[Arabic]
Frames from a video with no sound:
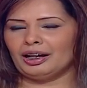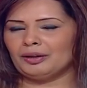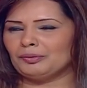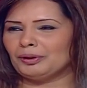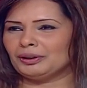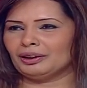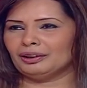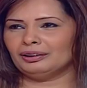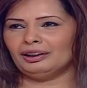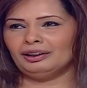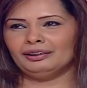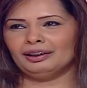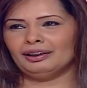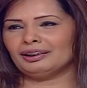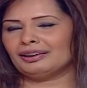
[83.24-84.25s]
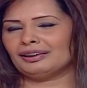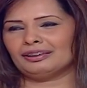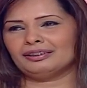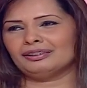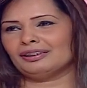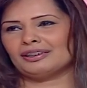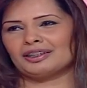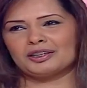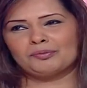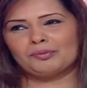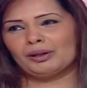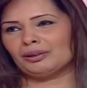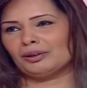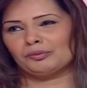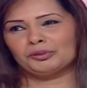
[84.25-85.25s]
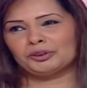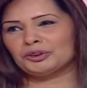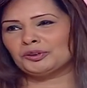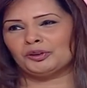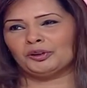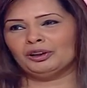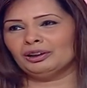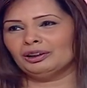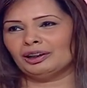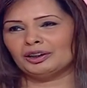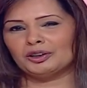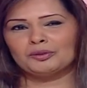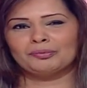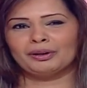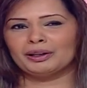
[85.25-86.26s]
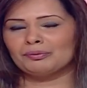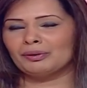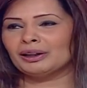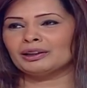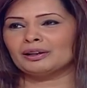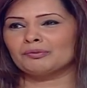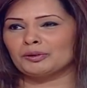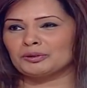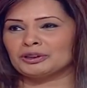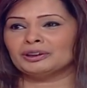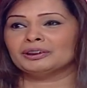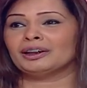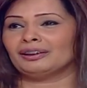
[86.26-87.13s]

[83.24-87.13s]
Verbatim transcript: ابدا نحن اكثر الناس ايمانا بنشكر الله لو ما ايماننا ما وصلنا